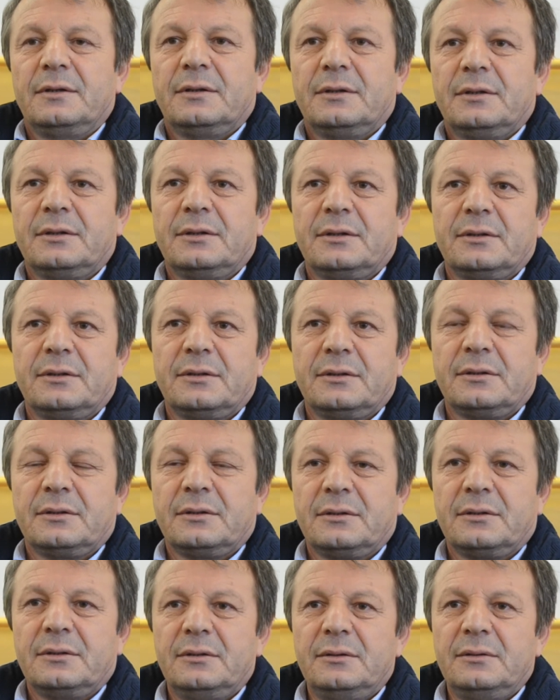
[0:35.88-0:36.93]
E,
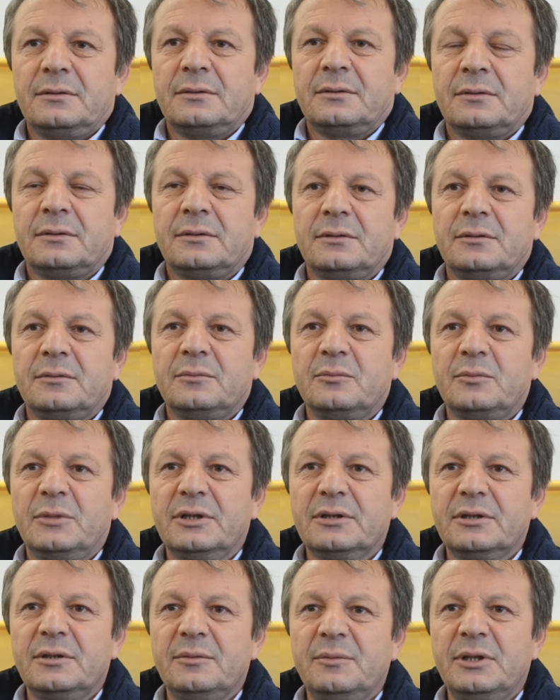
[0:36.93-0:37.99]

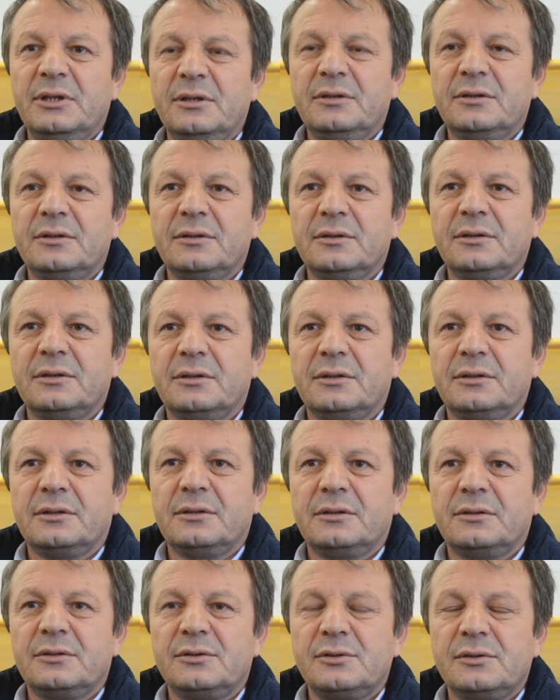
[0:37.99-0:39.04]
mahkemenin
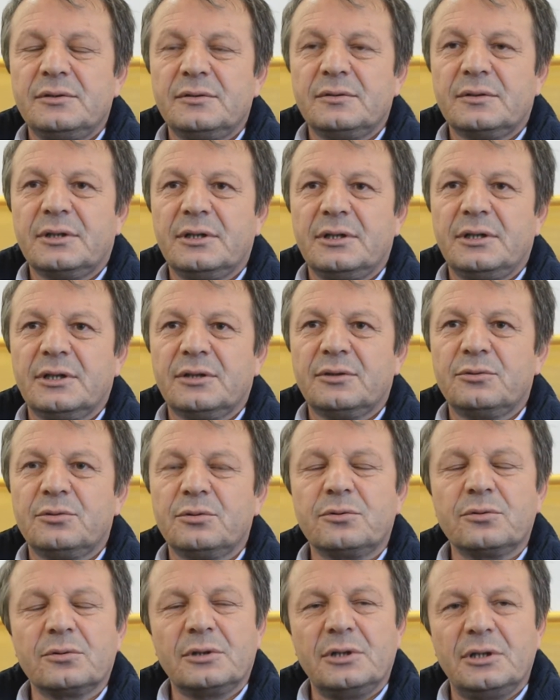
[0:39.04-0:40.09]
e, gerek
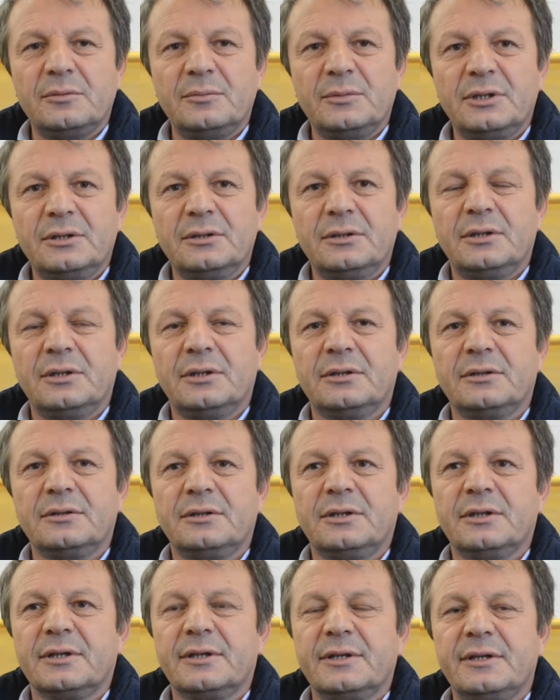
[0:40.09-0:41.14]
tutuklanma
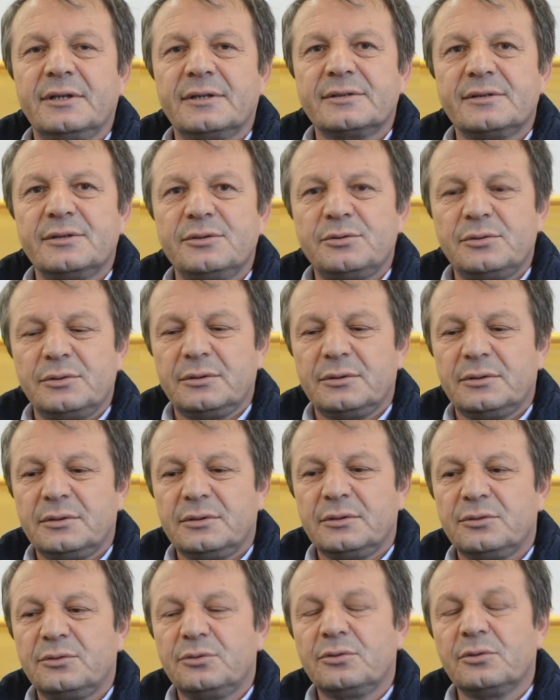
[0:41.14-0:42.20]
anında gereksiz
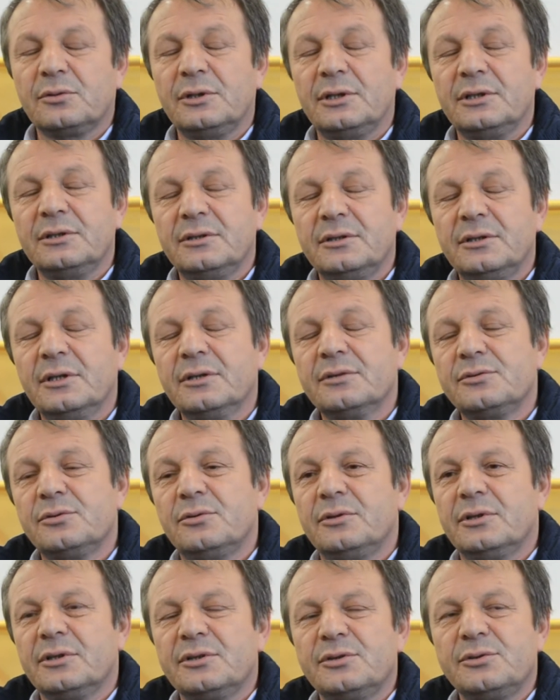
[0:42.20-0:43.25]
tutuklandıktan
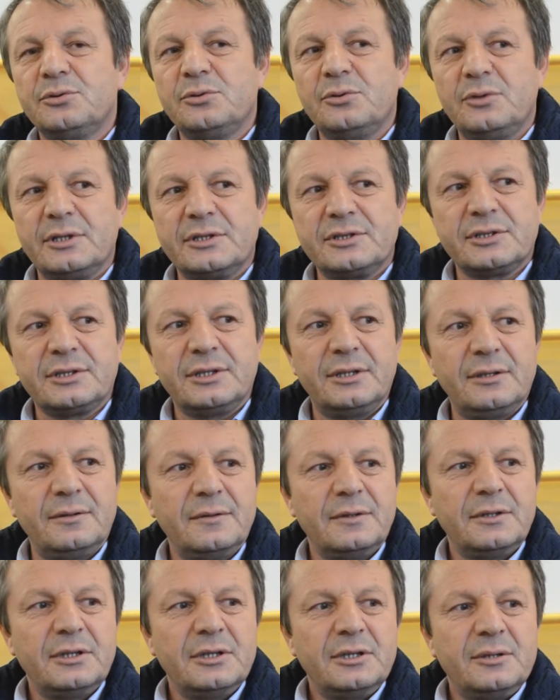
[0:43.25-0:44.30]
sonraki süreçte
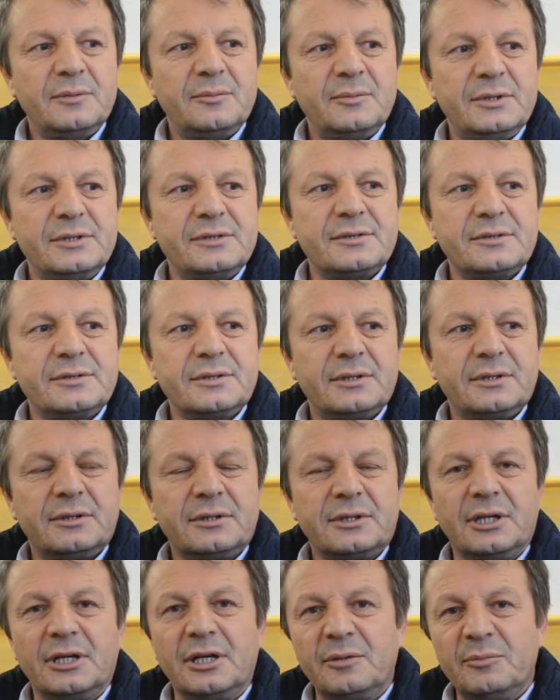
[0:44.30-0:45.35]
biz
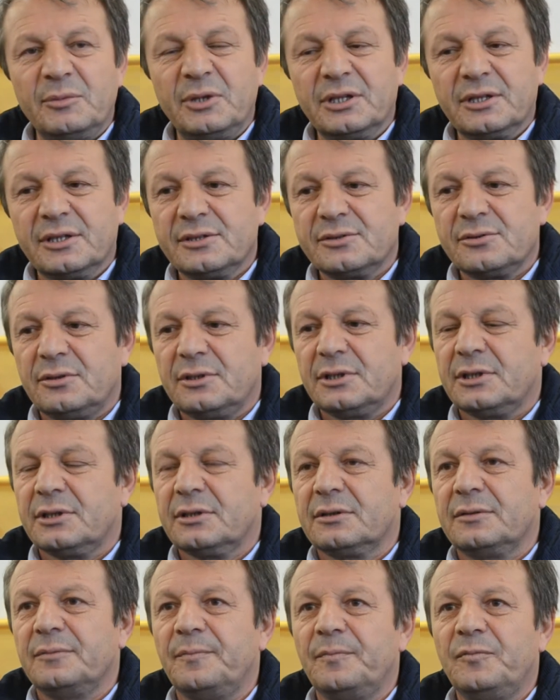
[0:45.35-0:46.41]
genel merkez
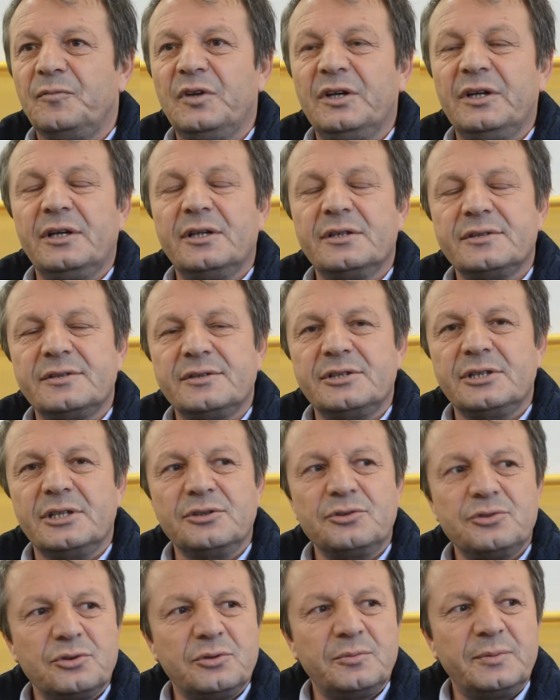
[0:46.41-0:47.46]
olarak ve Erzincan
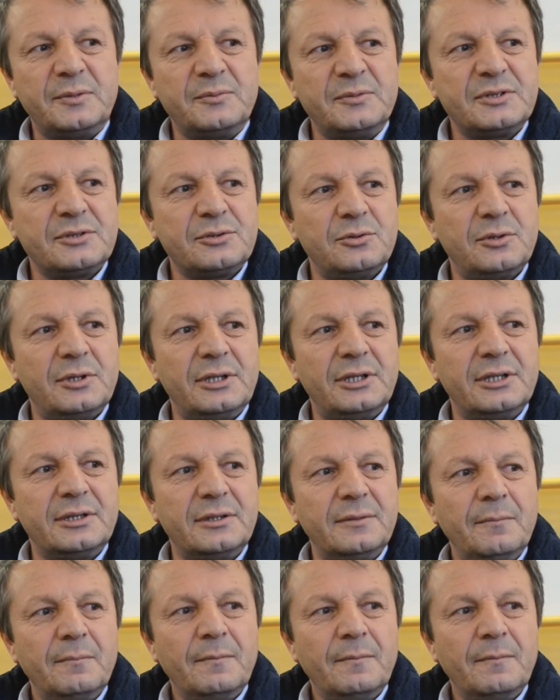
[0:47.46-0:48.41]
şubemiz üyeleri